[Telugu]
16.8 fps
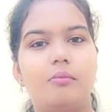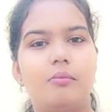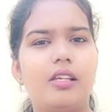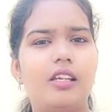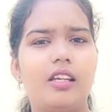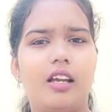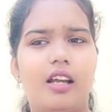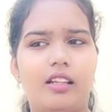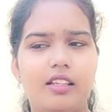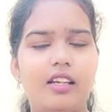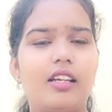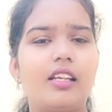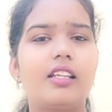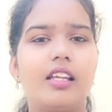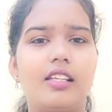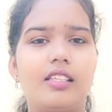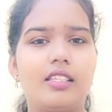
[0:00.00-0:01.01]
మీ
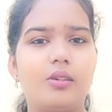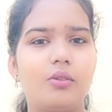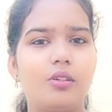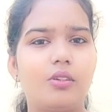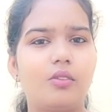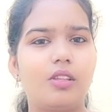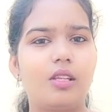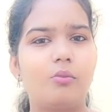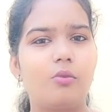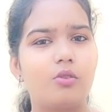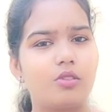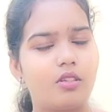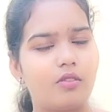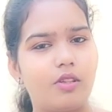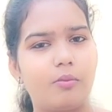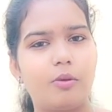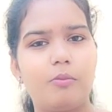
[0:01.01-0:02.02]
అందరికీ తెలిసి ఉంటుంది
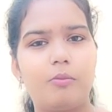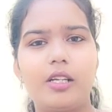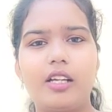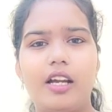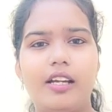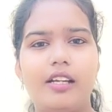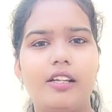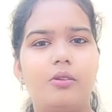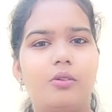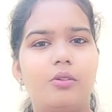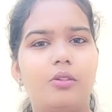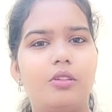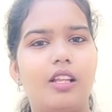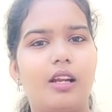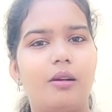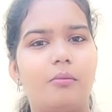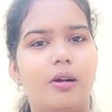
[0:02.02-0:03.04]
మోస్ట్ ఆఫ్ ద పీపుల్కి ఐడియా
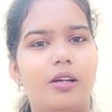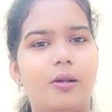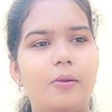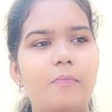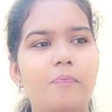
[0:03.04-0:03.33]
ఉంటుంది అనమాట